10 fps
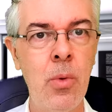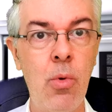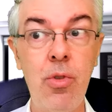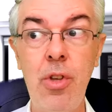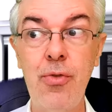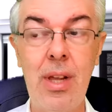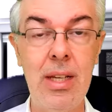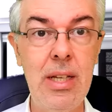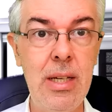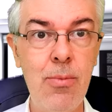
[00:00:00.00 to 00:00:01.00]
onde nós
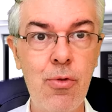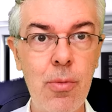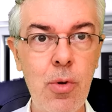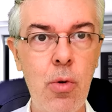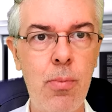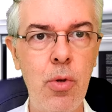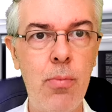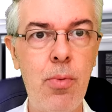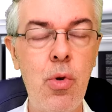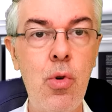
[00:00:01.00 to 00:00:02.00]
falamos sobre o
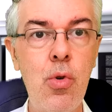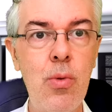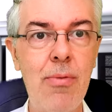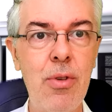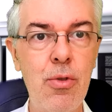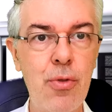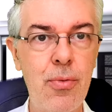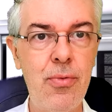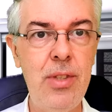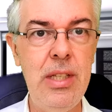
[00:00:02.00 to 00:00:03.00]
Roponopono, a
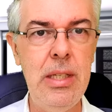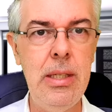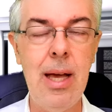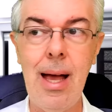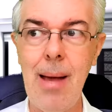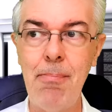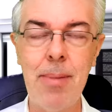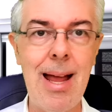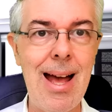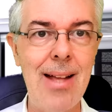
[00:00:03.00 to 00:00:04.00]
filosofia, a
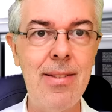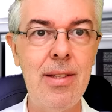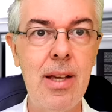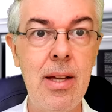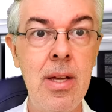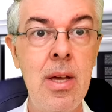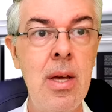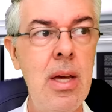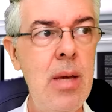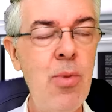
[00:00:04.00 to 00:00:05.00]
prática
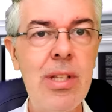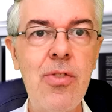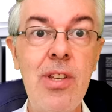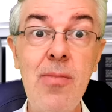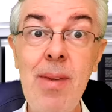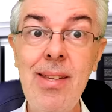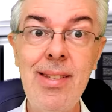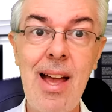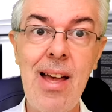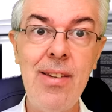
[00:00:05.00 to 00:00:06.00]
e muitas vezes
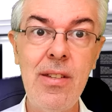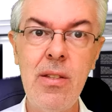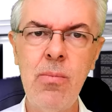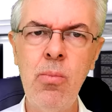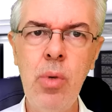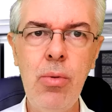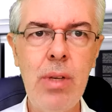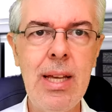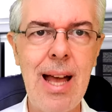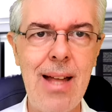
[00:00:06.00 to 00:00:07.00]
mensagens muito
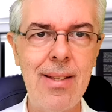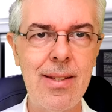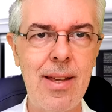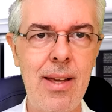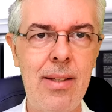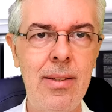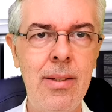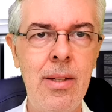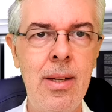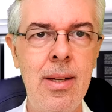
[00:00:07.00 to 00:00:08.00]
ligadas a ela.
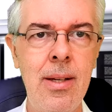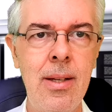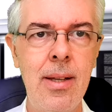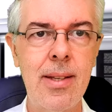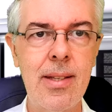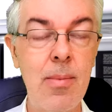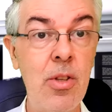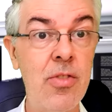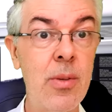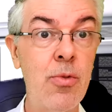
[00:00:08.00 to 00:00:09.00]
Essa semana
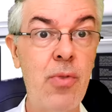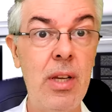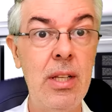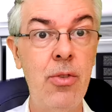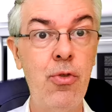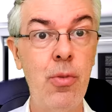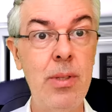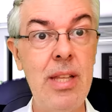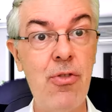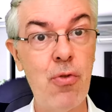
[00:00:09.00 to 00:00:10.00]
nós estamos falando sobre
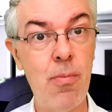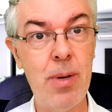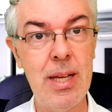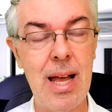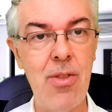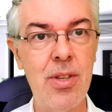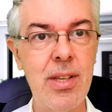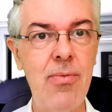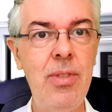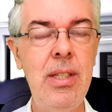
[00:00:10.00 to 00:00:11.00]
descomplicar
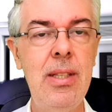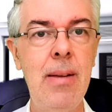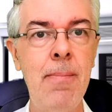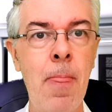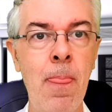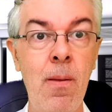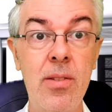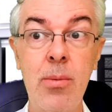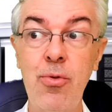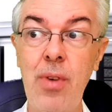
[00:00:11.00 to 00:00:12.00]
nossa vida, nós
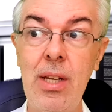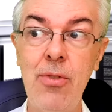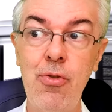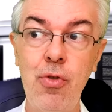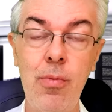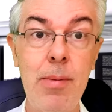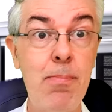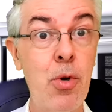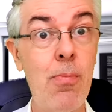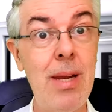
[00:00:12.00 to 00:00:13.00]
estamos falando sobre
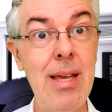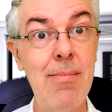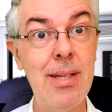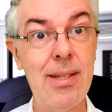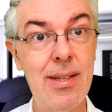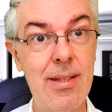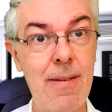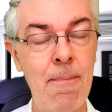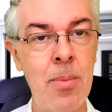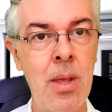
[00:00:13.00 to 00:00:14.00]

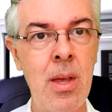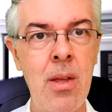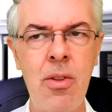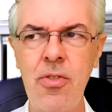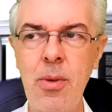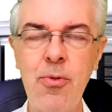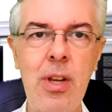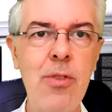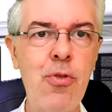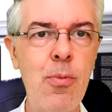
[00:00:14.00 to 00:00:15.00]
problemas, nós estamos
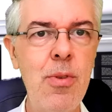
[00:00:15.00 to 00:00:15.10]
falando sobre